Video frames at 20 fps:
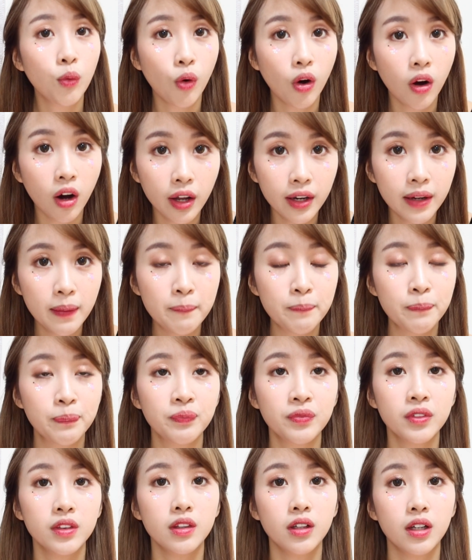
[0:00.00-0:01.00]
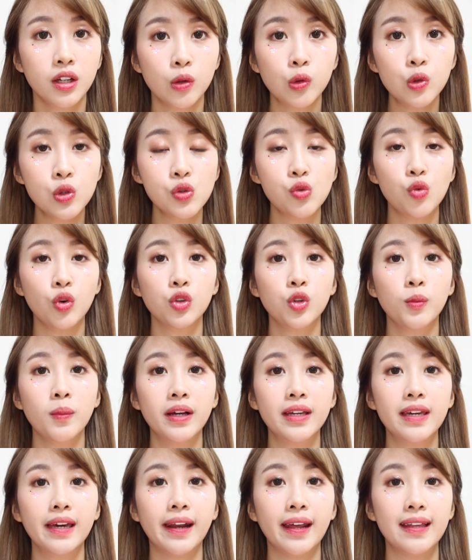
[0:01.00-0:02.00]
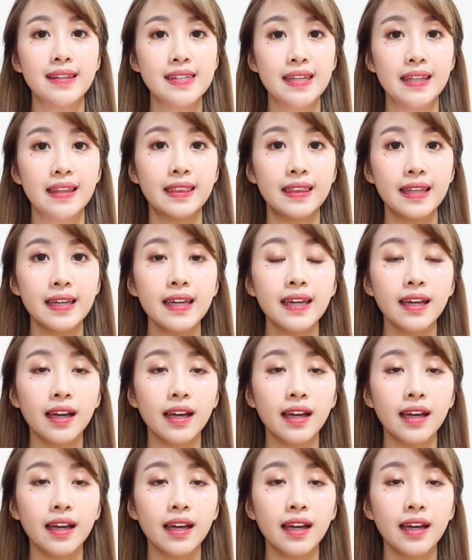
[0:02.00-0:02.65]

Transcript: Won terus waktu bagian NCT